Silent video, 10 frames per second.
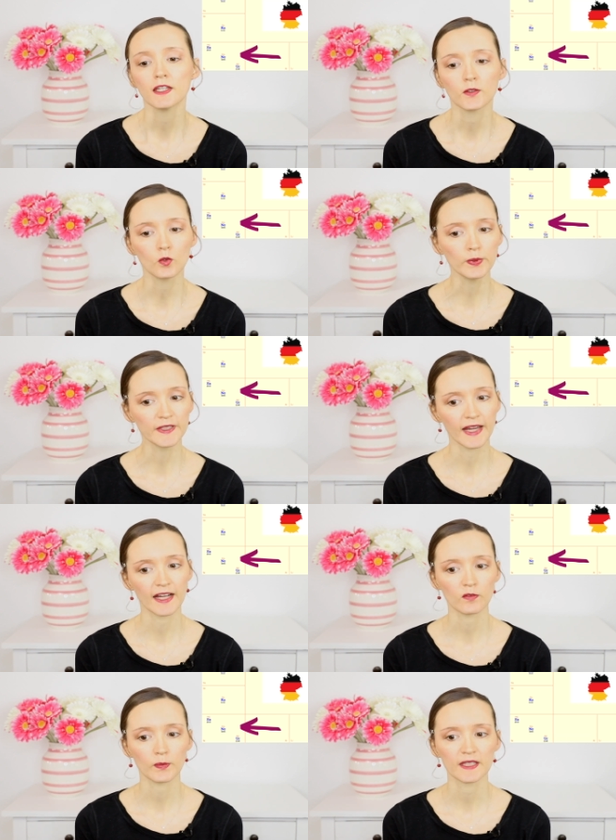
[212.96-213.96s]
Jupiter
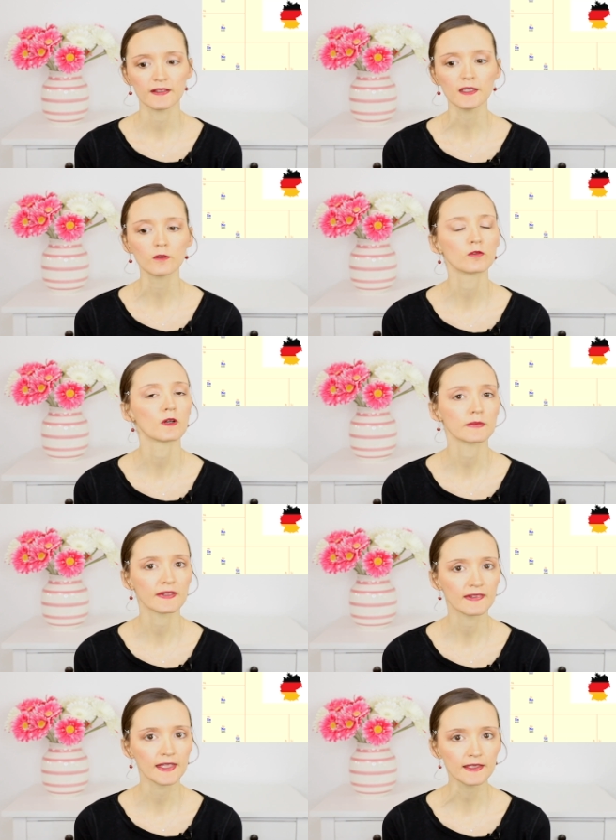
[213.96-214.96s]
aspektiert vom
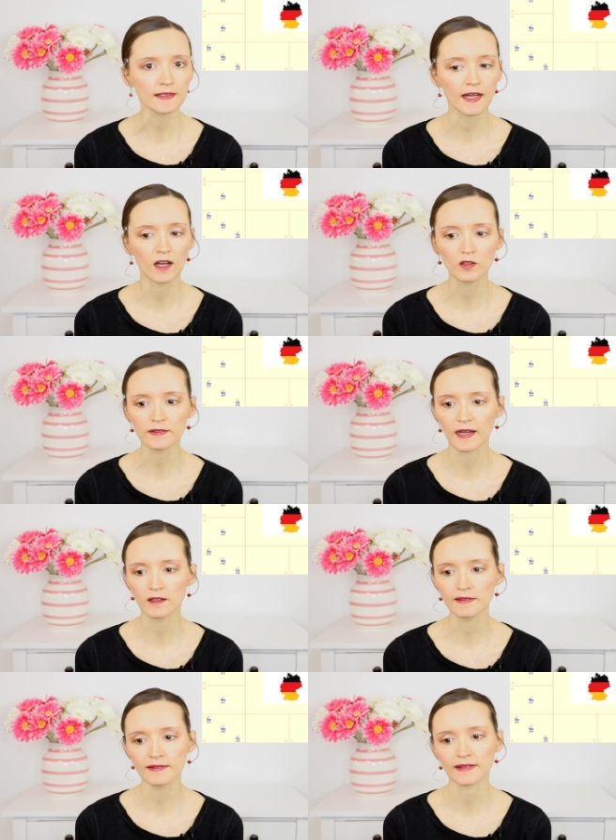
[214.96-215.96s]
zehnten Haus
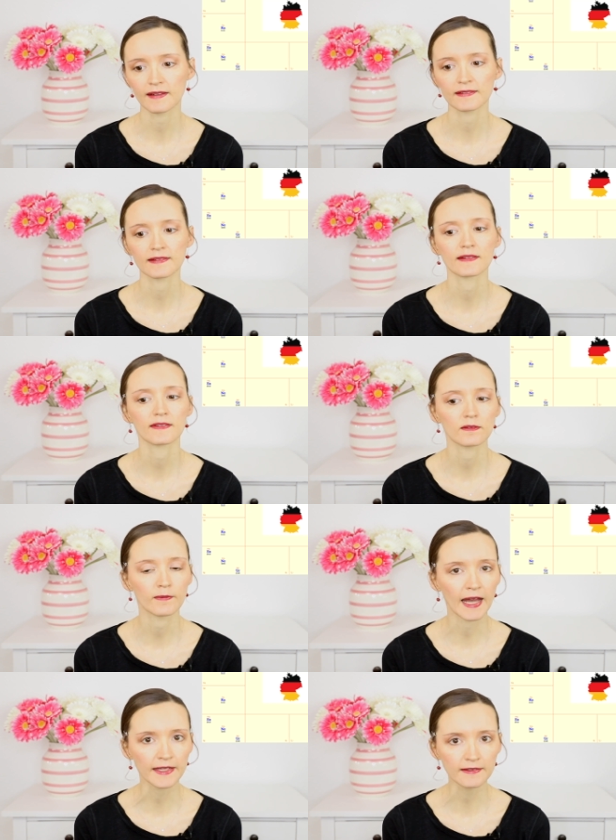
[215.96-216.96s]
aus das
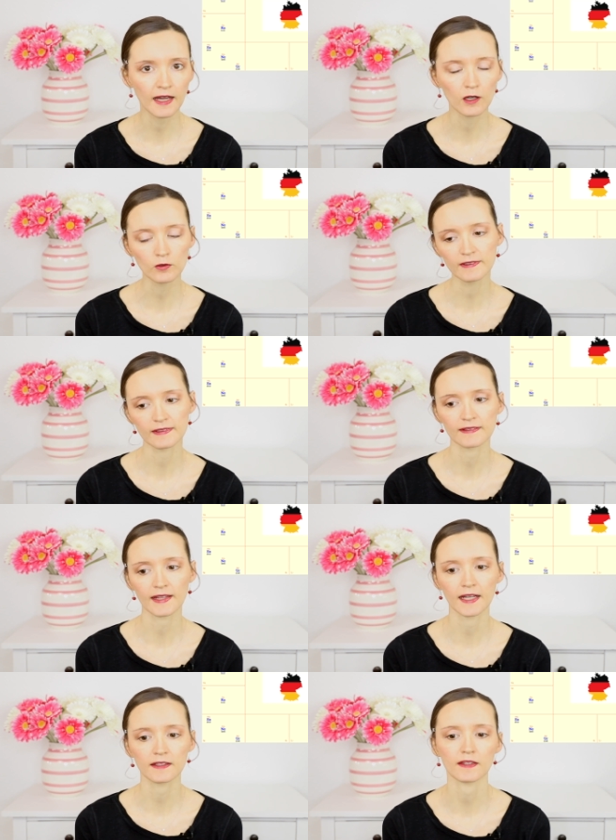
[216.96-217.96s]
zweite Haus des
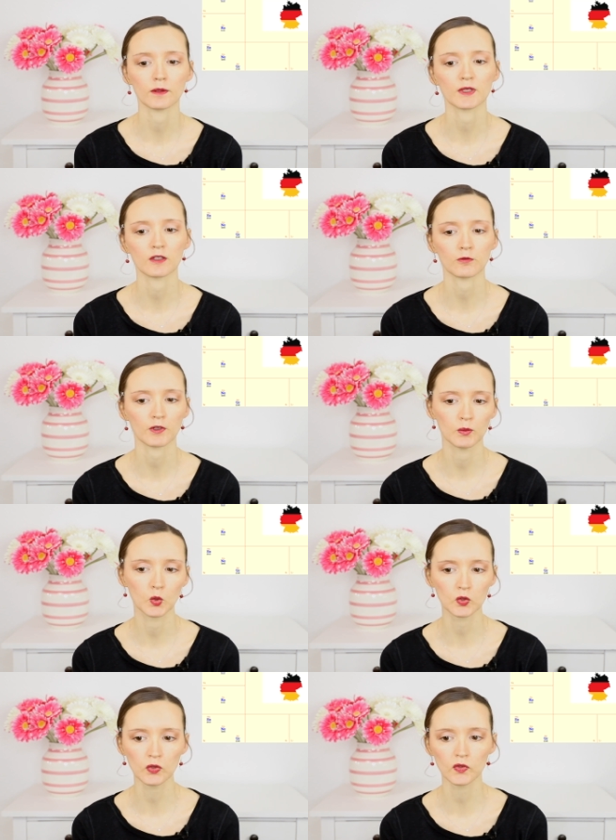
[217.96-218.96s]
angesammelten
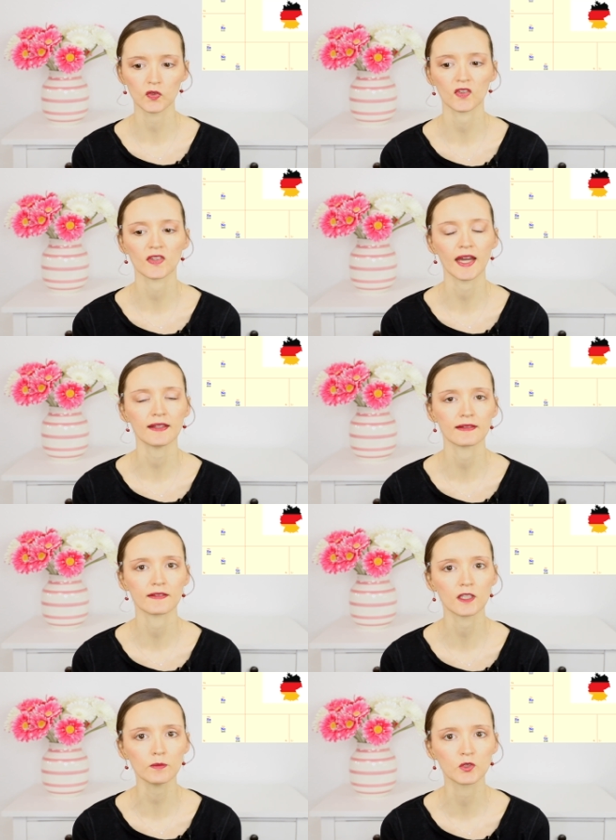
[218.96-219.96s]
Vermögens. Das heißt,
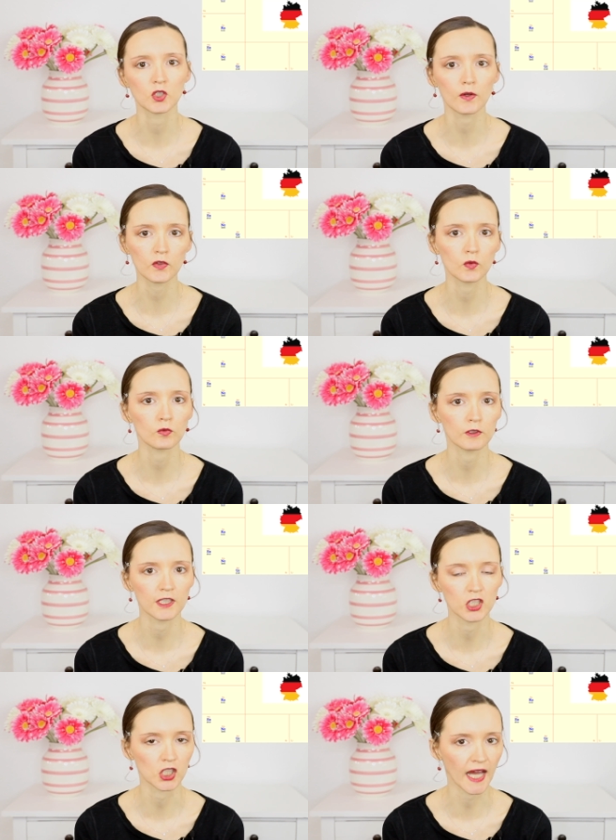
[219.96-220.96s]
es gibt Chancen für
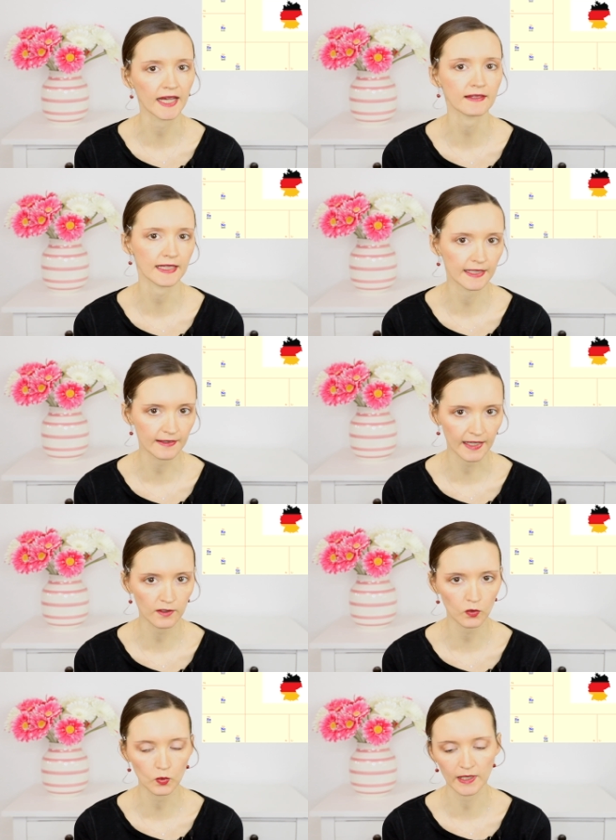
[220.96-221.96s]
den Staat, Geld
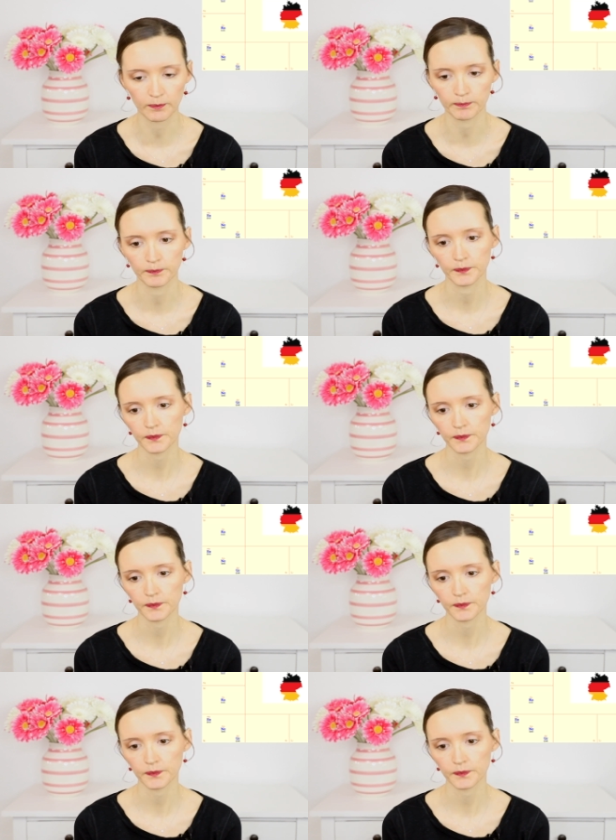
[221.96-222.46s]
einzunehmen.